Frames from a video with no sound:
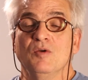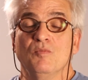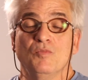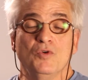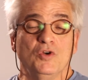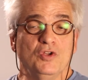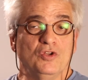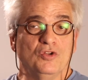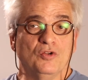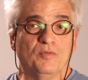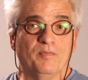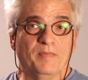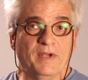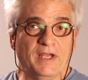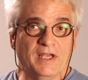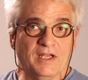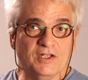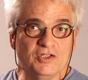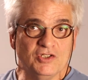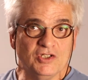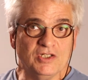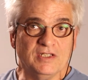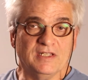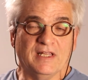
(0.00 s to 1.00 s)
muito bem
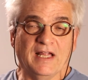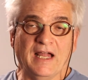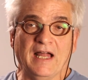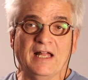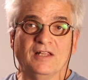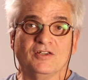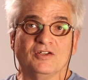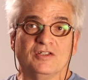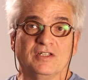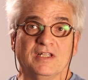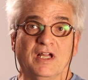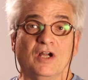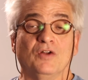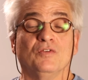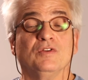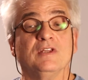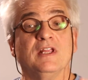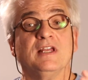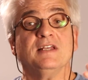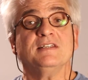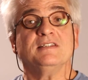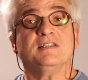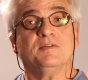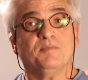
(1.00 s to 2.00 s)
editada e tal
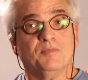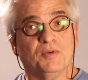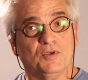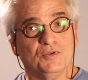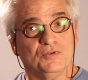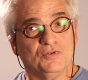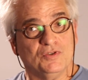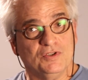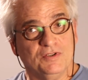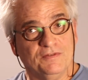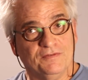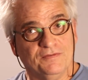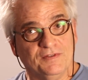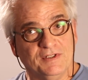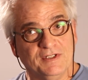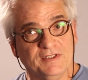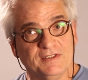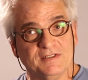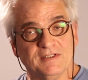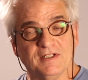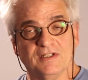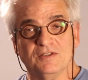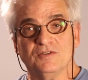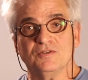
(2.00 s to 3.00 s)
desse ponto de
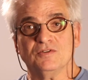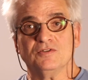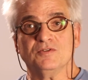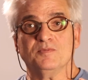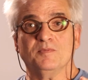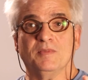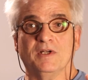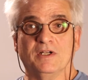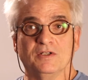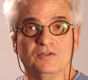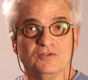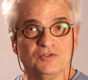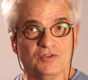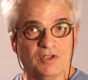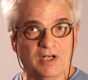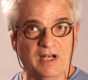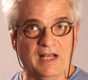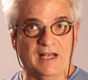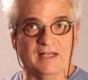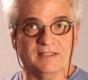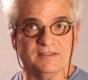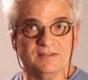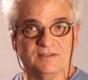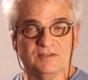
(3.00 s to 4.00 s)
vista dos planos
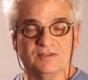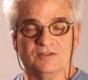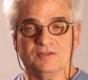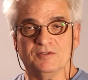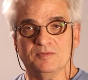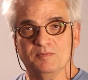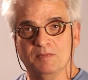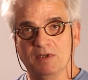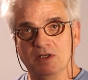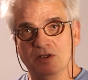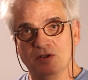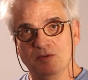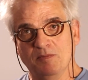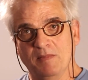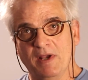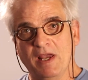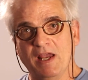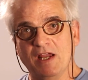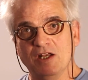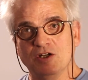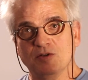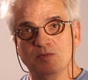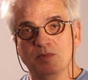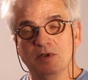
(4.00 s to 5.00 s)
clássicos, plano
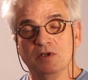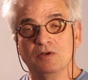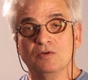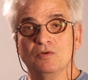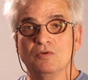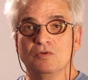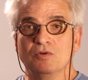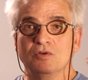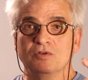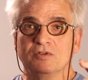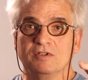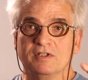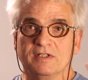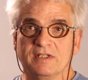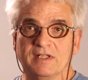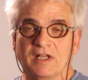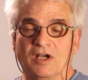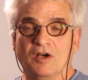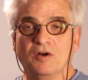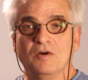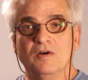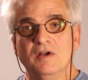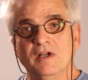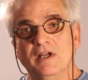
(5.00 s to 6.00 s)
médio, plano curto e
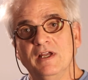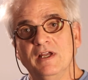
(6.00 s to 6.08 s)
tal,